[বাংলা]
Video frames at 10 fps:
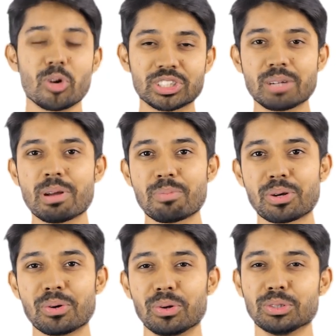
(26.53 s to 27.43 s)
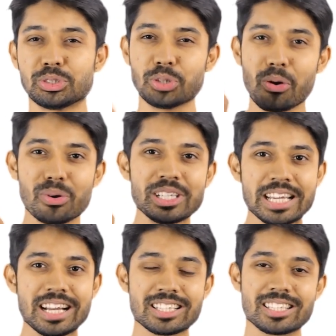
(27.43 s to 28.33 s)
মজার ব্যাপার হলো যখনই
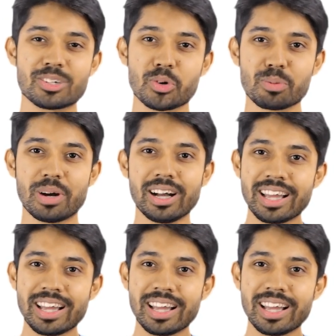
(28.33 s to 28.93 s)
যে কাজটা করবা